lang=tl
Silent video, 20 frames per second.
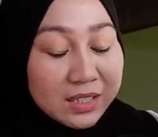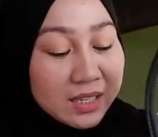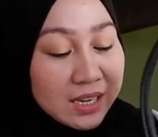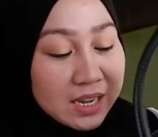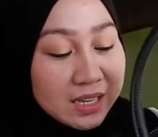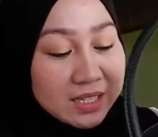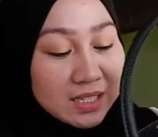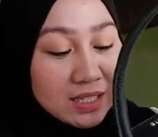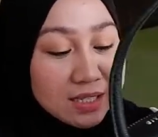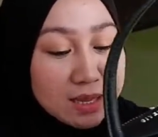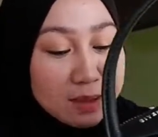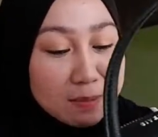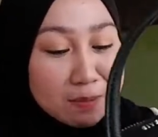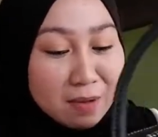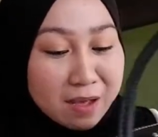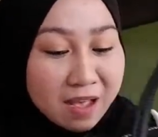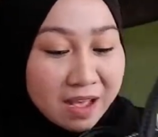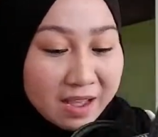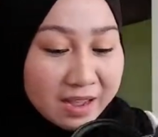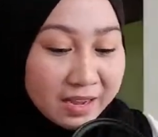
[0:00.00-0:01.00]
Next
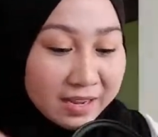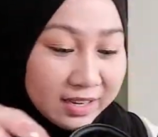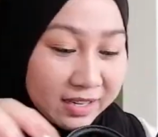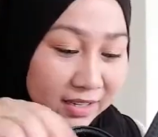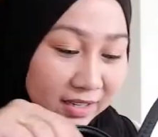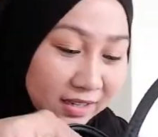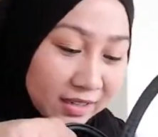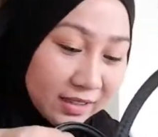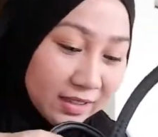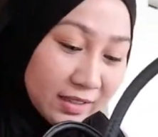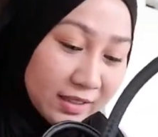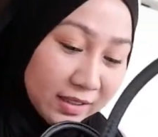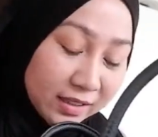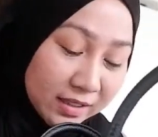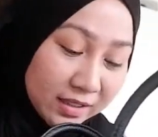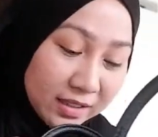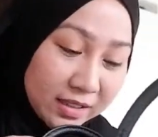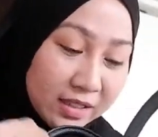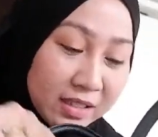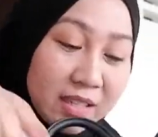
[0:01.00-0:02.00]
naman,
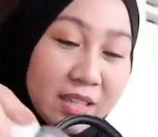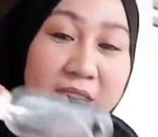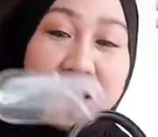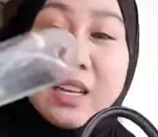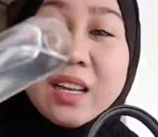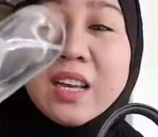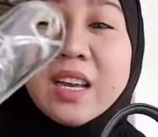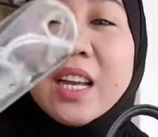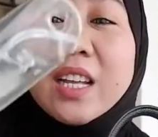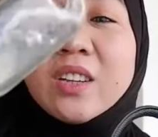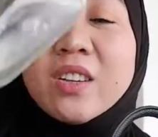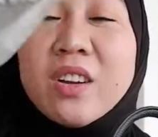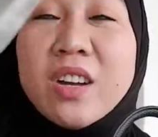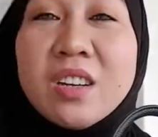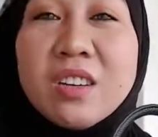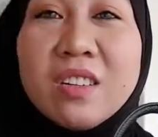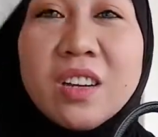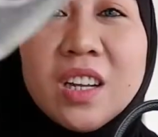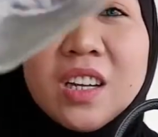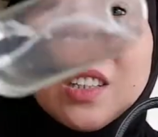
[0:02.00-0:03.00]
ito
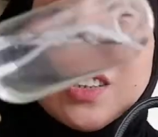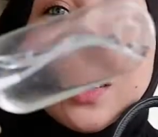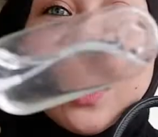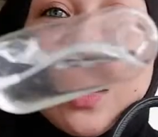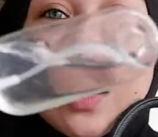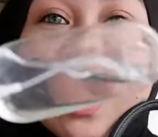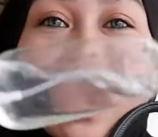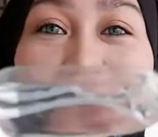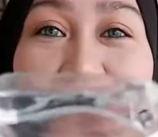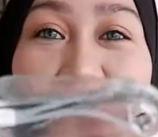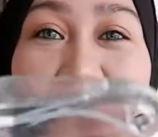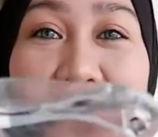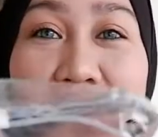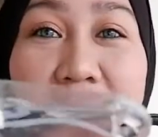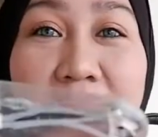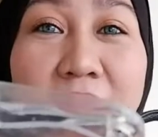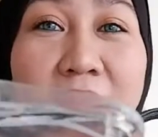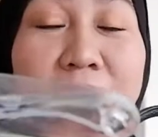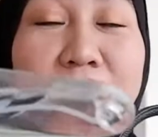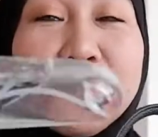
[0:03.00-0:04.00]
ano lang to,
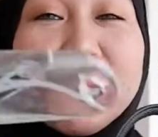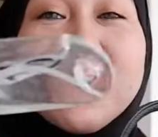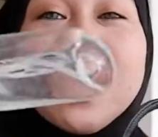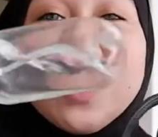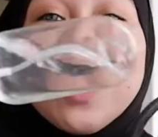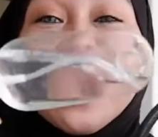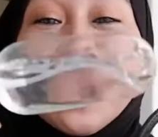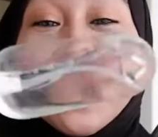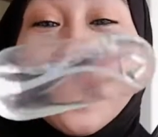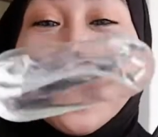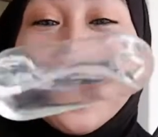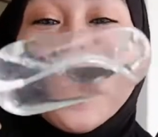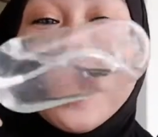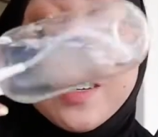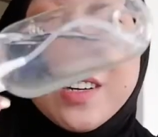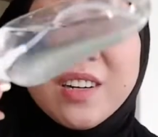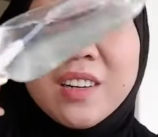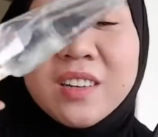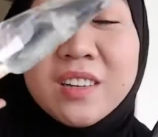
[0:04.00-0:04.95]
um, cologne.